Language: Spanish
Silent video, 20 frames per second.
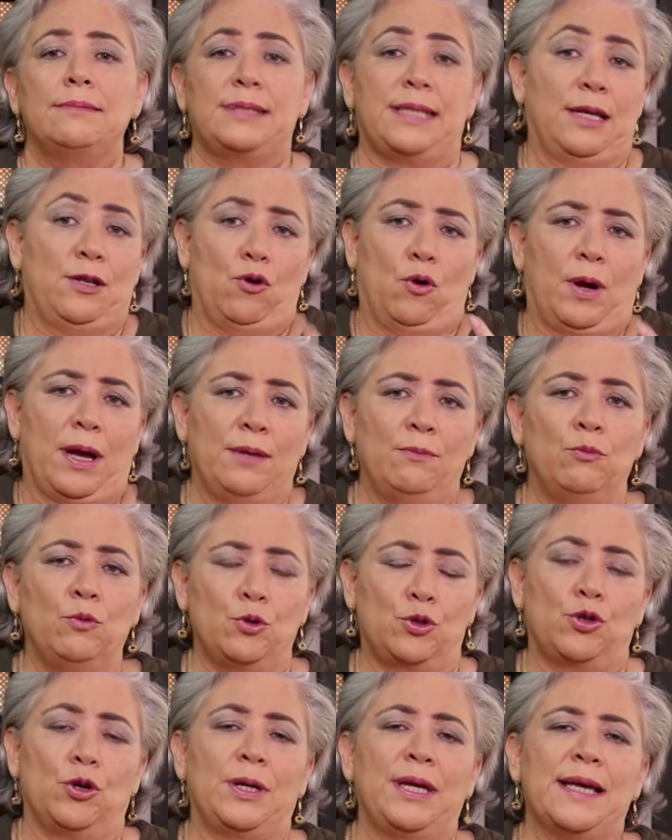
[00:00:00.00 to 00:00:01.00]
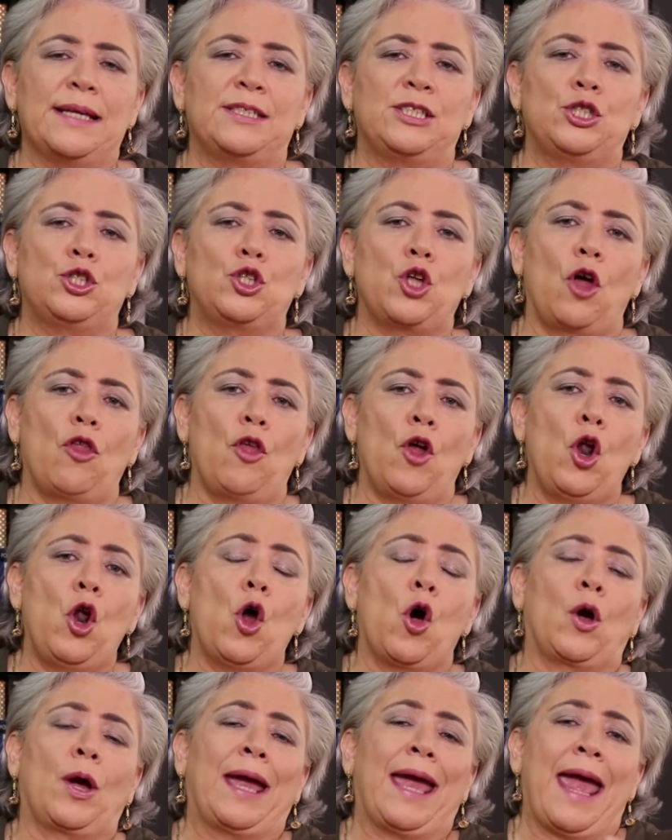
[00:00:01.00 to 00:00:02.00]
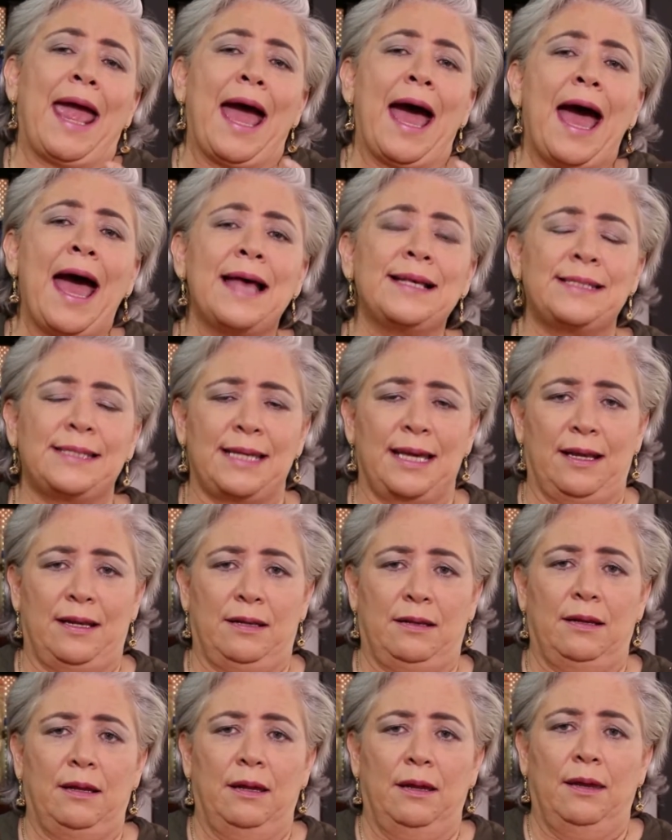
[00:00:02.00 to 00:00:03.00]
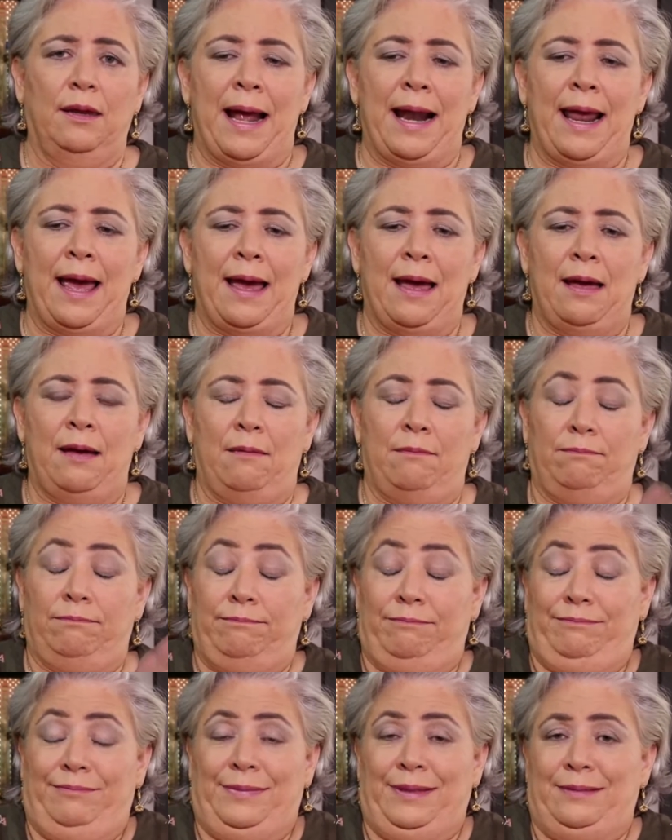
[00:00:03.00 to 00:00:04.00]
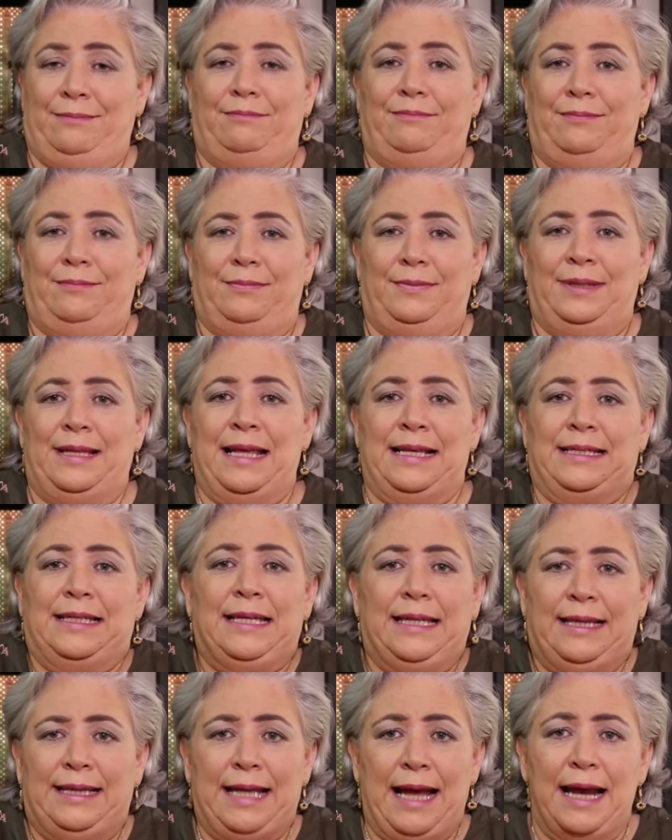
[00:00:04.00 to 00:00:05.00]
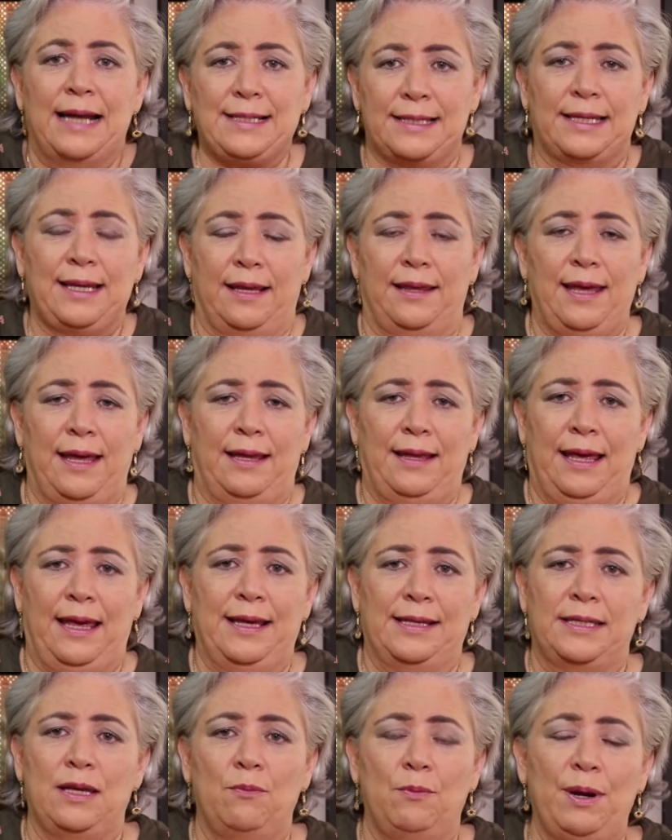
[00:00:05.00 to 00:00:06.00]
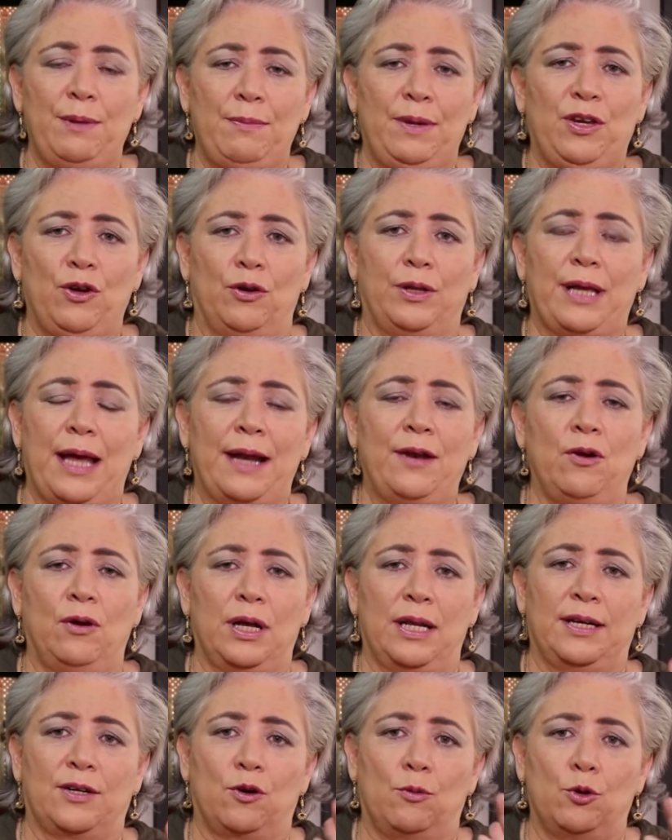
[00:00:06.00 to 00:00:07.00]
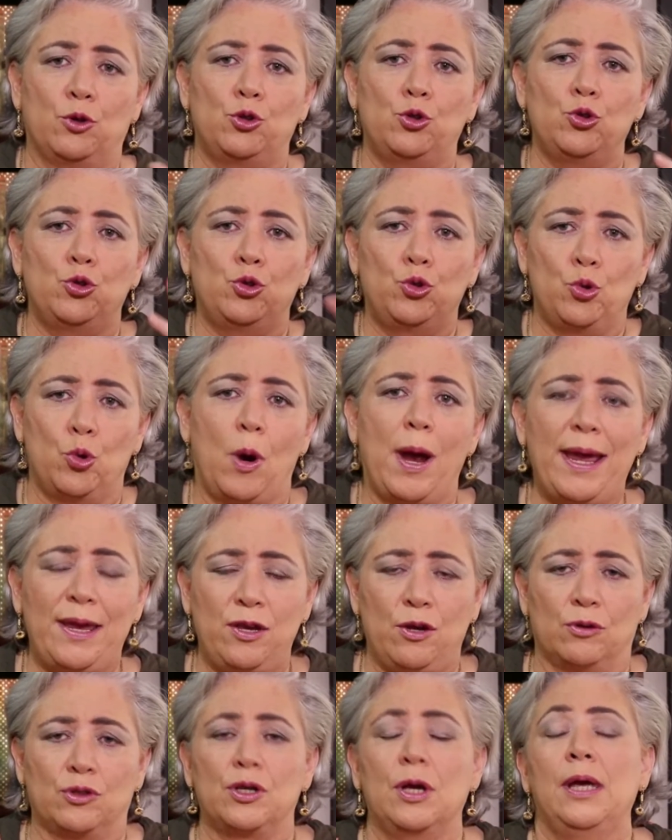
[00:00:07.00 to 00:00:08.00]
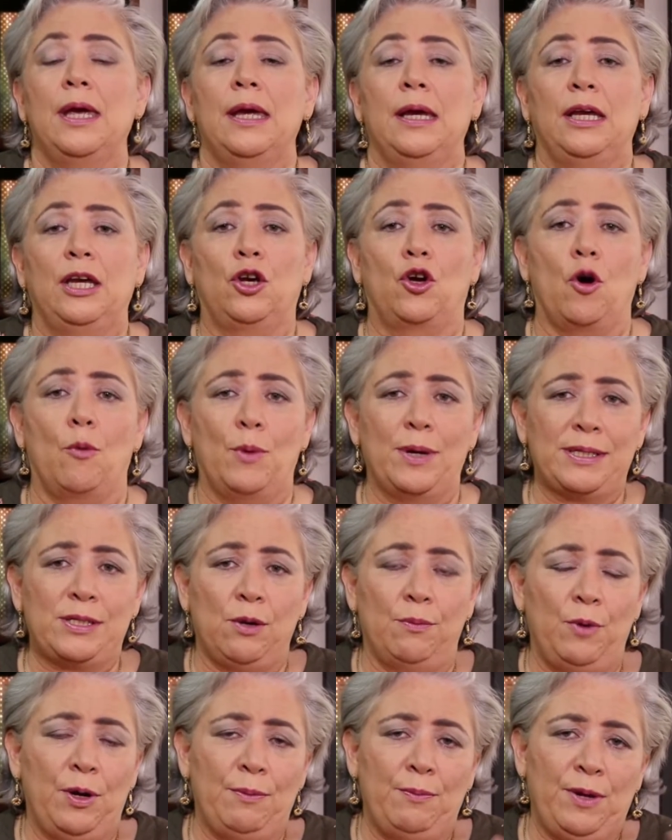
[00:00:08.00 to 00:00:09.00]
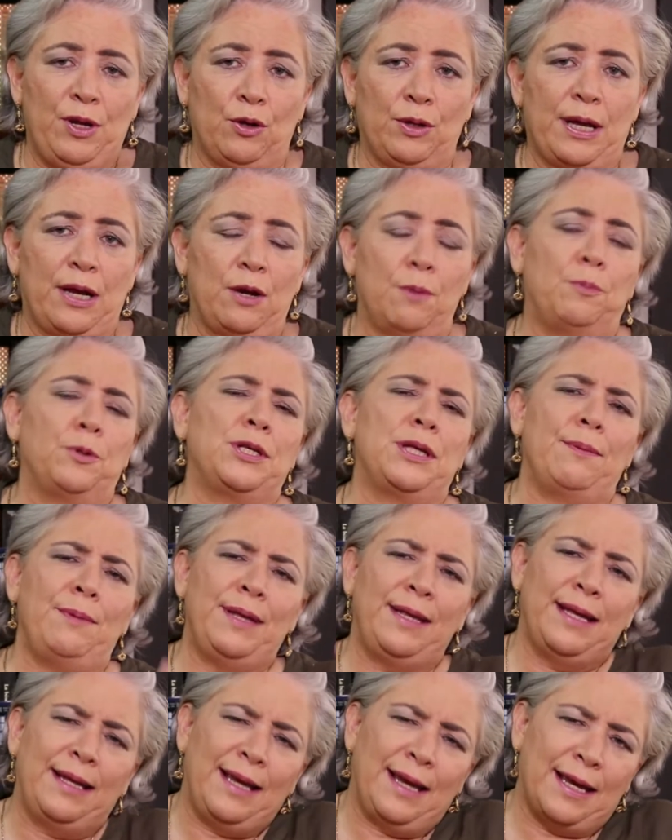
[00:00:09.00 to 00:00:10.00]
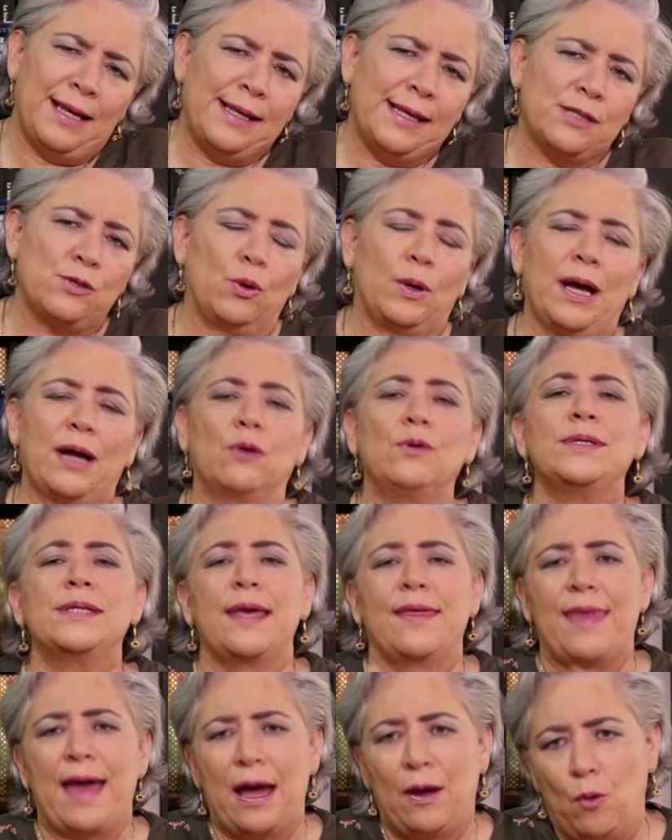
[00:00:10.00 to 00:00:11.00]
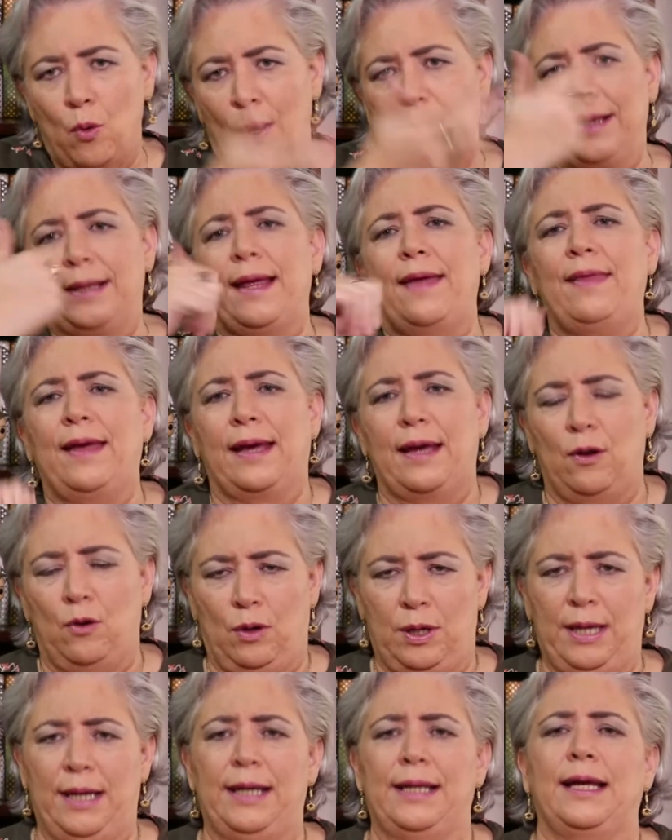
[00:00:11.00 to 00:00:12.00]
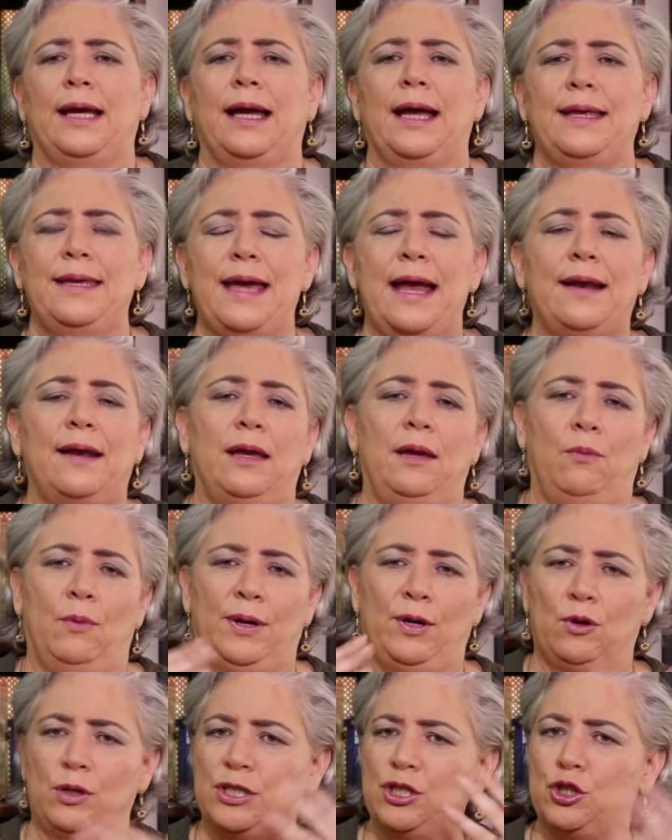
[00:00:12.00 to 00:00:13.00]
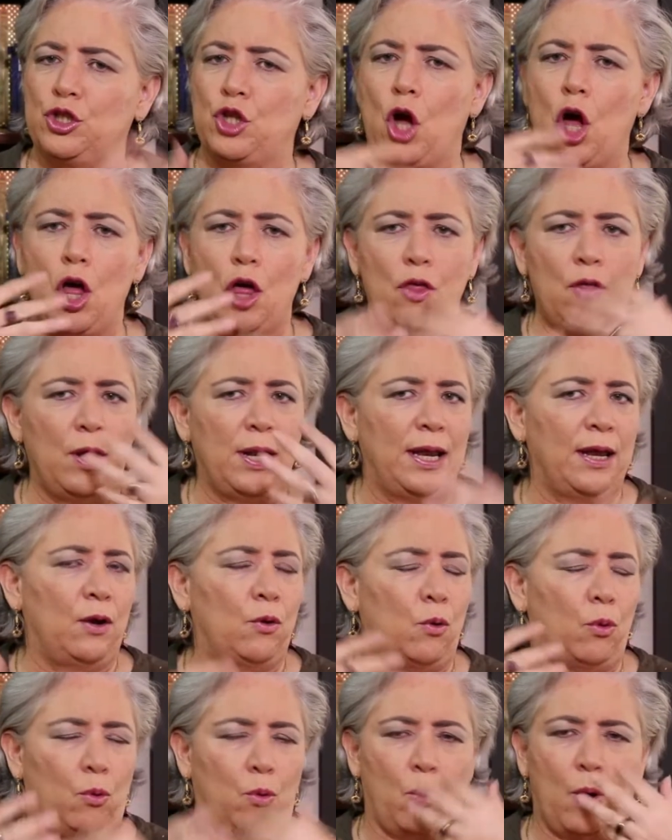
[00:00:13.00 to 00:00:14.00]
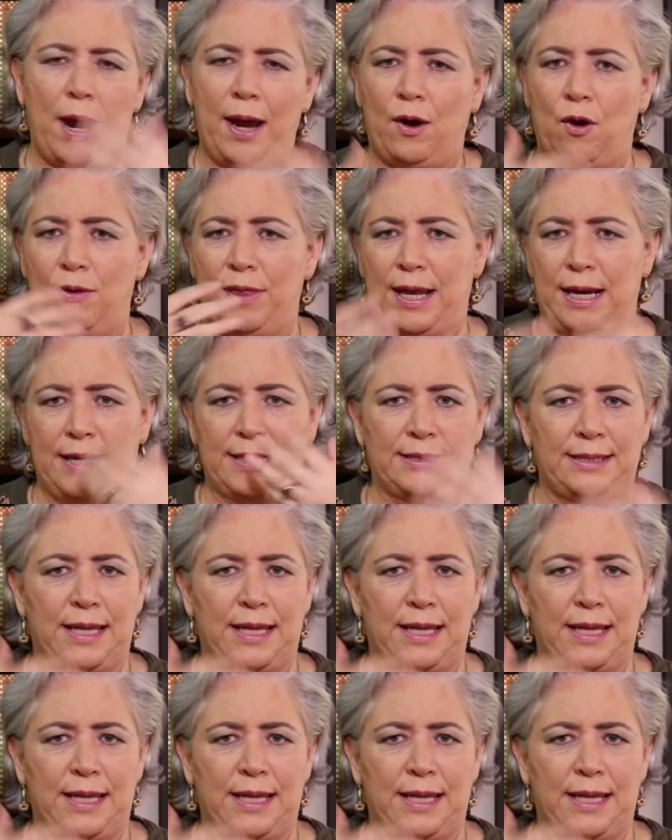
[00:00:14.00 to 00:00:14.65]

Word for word: se enojan mucho y es todo lo que hacen para desquitarse de, este hombre millonario que les robó sus sueños. Y como este hombre millonario, pues también tiene gente a su cargo y se da cuenta de que lo quieren engañar. Y bueno, es todo el juego de la